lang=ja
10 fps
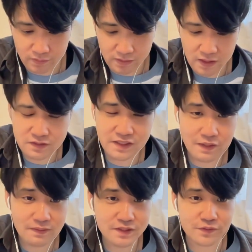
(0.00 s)
覚
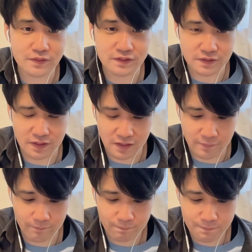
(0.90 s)
醒は強いですね。
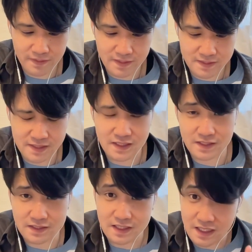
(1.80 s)
はい。じゃ
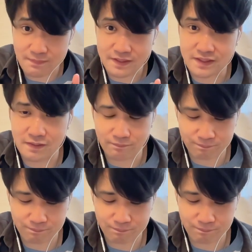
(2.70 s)
にかいめですね。